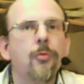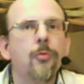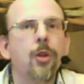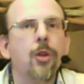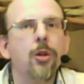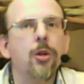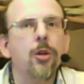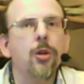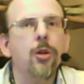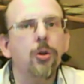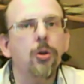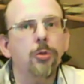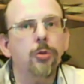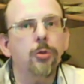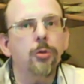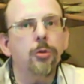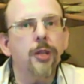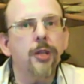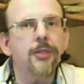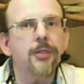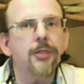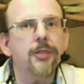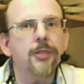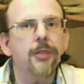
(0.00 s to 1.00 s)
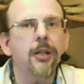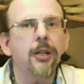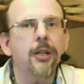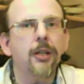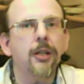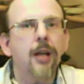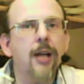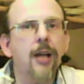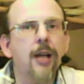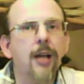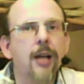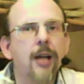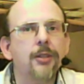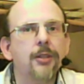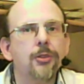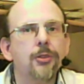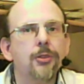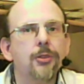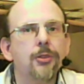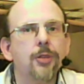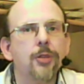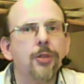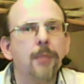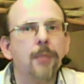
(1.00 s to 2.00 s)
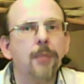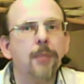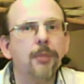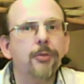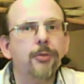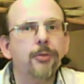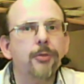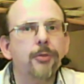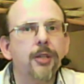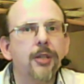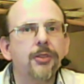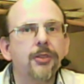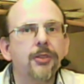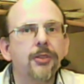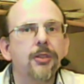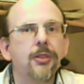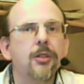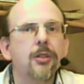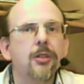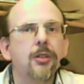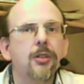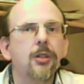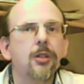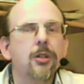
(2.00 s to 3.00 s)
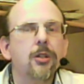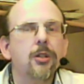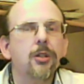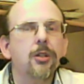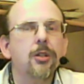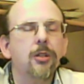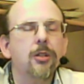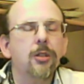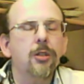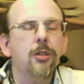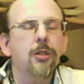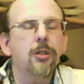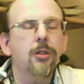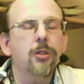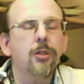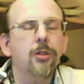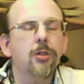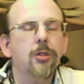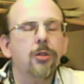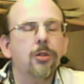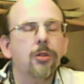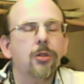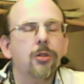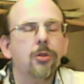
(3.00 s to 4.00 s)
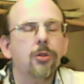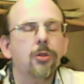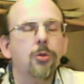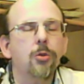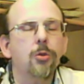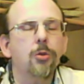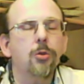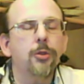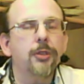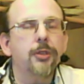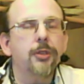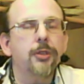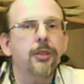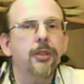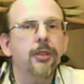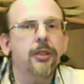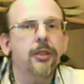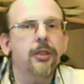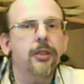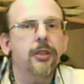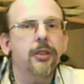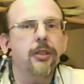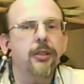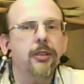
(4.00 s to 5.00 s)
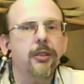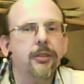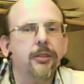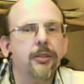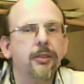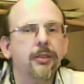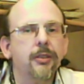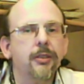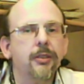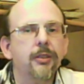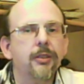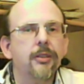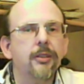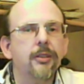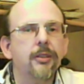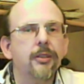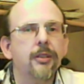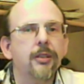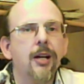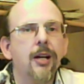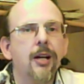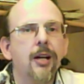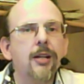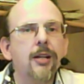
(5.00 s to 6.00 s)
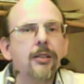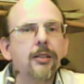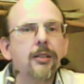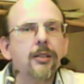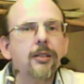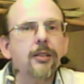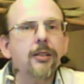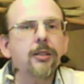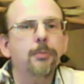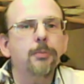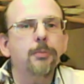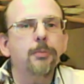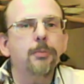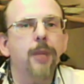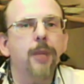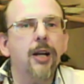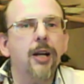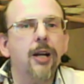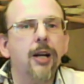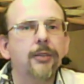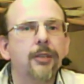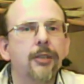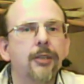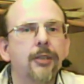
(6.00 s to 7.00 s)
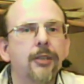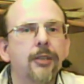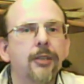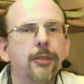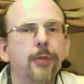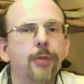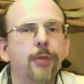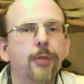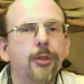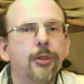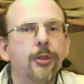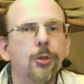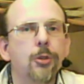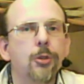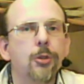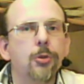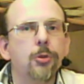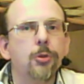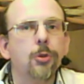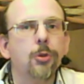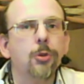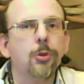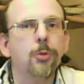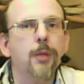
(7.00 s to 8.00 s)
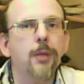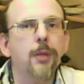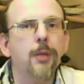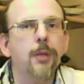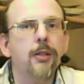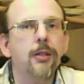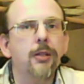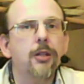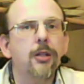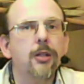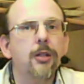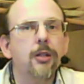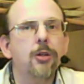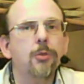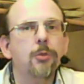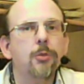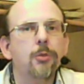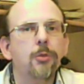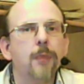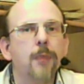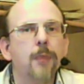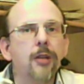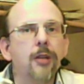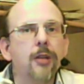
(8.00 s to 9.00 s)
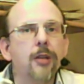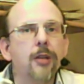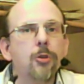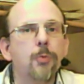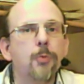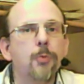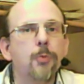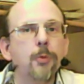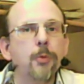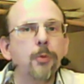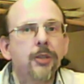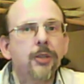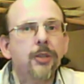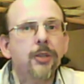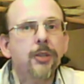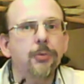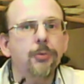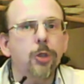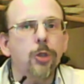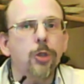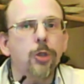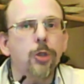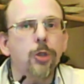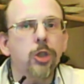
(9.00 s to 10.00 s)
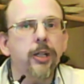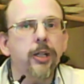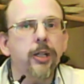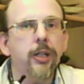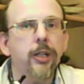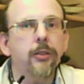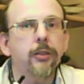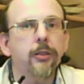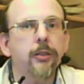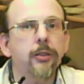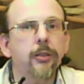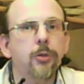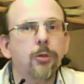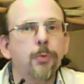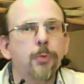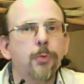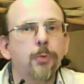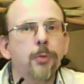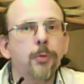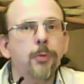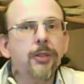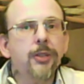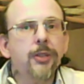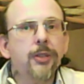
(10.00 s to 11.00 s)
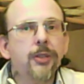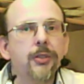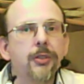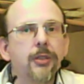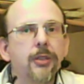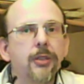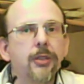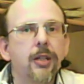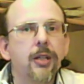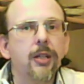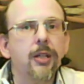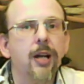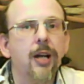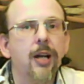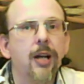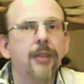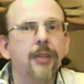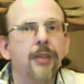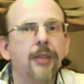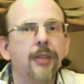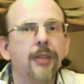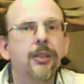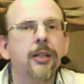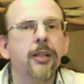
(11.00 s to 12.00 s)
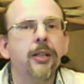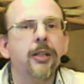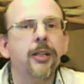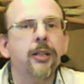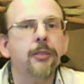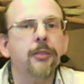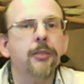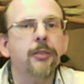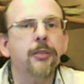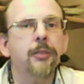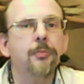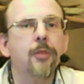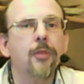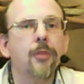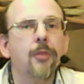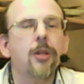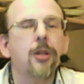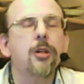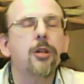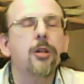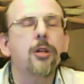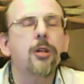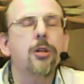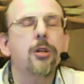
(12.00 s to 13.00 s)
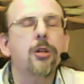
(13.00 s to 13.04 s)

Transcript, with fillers: Und das wird dann alles zusammengefasst und da beraten dann die Fraktionen drüber und machen Kompromissvorschläge, Kompromissanträge. Mhm.